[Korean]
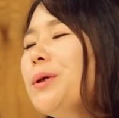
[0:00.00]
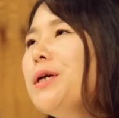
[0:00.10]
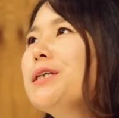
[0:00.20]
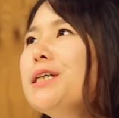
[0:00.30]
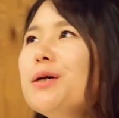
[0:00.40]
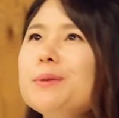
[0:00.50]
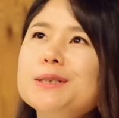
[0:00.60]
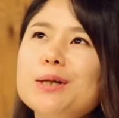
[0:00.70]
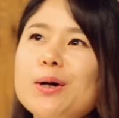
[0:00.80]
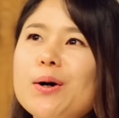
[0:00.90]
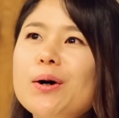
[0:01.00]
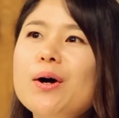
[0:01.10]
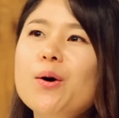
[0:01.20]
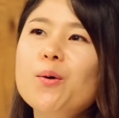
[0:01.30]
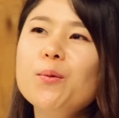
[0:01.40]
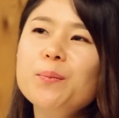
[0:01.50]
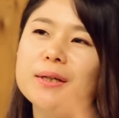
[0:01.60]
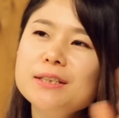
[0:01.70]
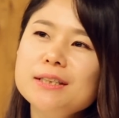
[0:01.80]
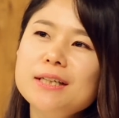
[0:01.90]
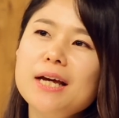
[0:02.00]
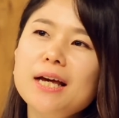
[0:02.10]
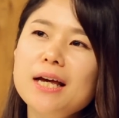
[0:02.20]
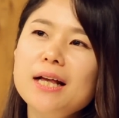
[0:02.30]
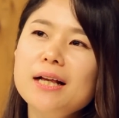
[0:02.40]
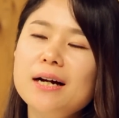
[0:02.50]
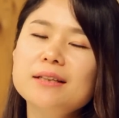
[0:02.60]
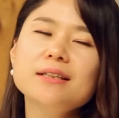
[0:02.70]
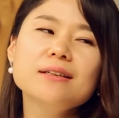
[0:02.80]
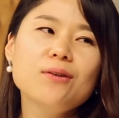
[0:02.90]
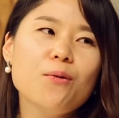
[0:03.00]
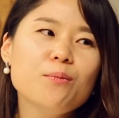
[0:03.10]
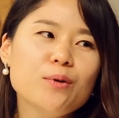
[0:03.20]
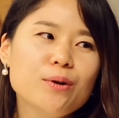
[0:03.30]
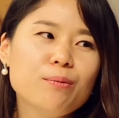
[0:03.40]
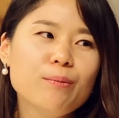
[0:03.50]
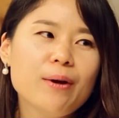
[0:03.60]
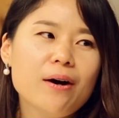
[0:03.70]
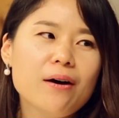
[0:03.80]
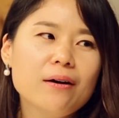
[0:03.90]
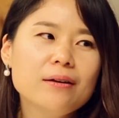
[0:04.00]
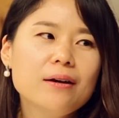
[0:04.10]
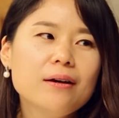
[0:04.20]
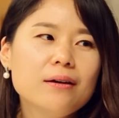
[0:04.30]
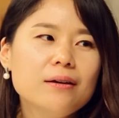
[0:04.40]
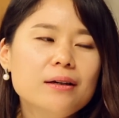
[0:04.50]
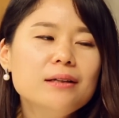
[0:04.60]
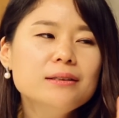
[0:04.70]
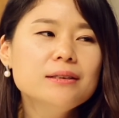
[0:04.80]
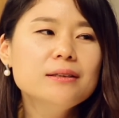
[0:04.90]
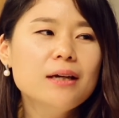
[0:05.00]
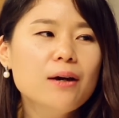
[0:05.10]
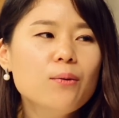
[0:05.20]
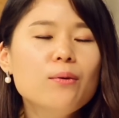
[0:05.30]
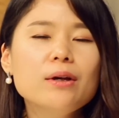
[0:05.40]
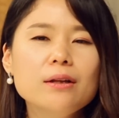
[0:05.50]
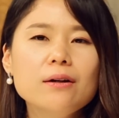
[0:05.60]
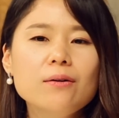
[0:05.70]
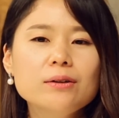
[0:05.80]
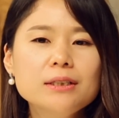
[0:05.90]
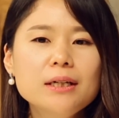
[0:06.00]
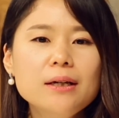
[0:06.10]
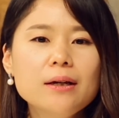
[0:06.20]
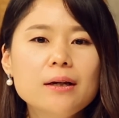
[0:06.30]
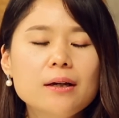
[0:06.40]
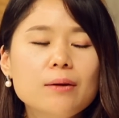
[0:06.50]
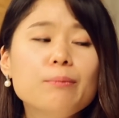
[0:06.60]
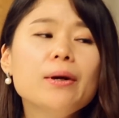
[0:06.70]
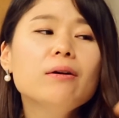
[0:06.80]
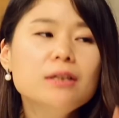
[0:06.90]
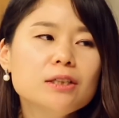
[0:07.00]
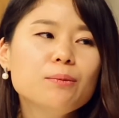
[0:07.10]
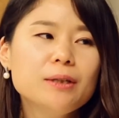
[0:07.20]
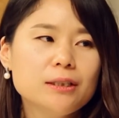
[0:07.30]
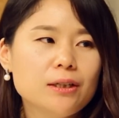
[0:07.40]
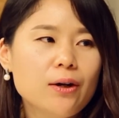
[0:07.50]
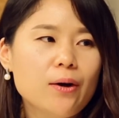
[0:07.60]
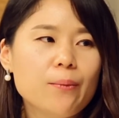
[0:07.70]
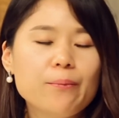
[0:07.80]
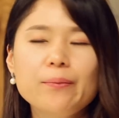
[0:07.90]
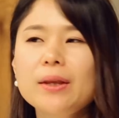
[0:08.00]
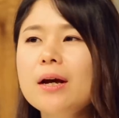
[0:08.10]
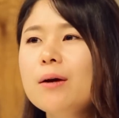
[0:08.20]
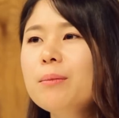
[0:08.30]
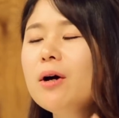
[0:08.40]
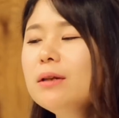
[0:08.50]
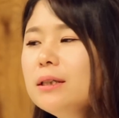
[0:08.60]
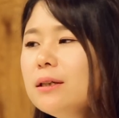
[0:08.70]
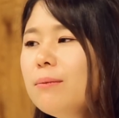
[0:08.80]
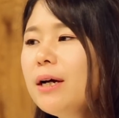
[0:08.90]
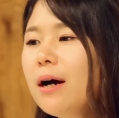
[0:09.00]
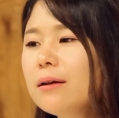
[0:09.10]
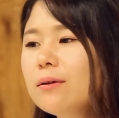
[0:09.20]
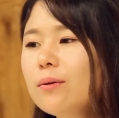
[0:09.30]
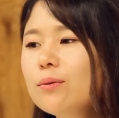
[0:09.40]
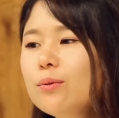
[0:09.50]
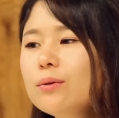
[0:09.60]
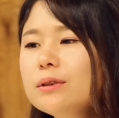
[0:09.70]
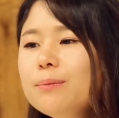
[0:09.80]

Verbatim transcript: 또 이런 사람 있어요. 오피스텔 같은 건물을 보면 1층에 꼭 있는 것이 편의점이 있어요. 음. 편의점에 가는 것도